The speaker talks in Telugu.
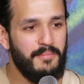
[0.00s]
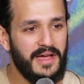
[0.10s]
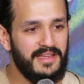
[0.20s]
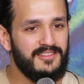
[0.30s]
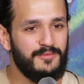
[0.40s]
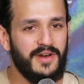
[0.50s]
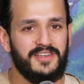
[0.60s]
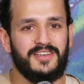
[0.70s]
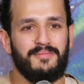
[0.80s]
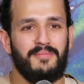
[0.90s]
మై
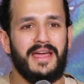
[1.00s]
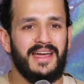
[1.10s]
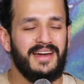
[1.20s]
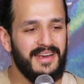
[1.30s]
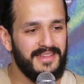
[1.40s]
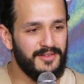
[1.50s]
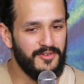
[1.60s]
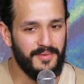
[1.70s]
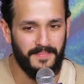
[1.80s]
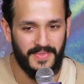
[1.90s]
ఇన్స్పిరేషన్ మై ఐడల్ ఇన్ ద
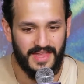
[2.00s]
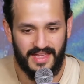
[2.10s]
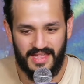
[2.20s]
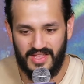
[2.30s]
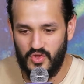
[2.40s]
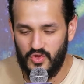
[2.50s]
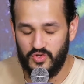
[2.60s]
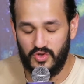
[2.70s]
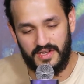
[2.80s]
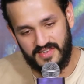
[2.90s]
ఫిల్మ్
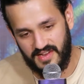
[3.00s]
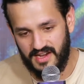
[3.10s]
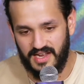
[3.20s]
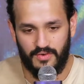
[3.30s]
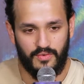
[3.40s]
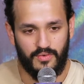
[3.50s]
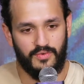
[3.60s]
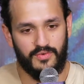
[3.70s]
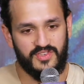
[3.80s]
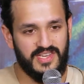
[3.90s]
సో నిజంగా నేను
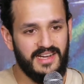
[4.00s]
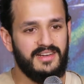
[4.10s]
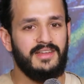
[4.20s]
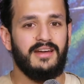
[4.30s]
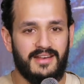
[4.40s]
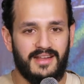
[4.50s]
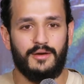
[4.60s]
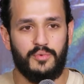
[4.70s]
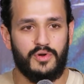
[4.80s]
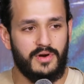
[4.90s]
సెట్ ఎంటర్
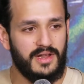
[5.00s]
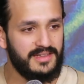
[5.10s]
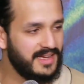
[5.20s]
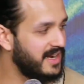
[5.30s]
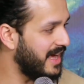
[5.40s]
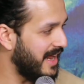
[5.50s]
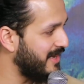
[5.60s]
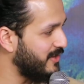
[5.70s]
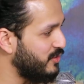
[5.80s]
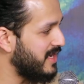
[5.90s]
అయినప్పుడు కూడా నిజంగా నేను
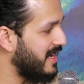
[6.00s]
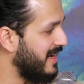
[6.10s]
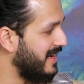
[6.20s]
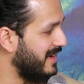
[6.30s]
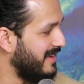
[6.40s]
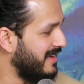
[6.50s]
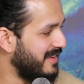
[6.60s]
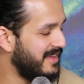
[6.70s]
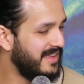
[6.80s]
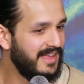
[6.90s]
అలానే చూశాను ఆయన్ని
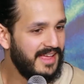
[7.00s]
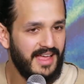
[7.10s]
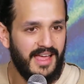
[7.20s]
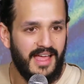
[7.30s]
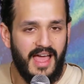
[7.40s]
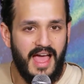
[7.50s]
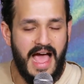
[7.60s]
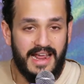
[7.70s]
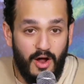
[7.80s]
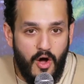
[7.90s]

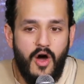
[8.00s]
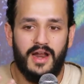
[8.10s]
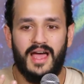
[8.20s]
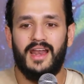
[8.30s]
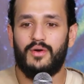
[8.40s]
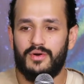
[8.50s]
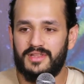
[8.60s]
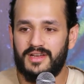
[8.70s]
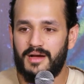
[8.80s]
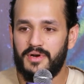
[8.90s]
ఆయన ఆరా అలా
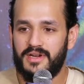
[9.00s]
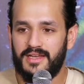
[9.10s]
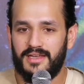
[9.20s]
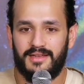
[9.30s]
ఉంటుంది కాబట్టి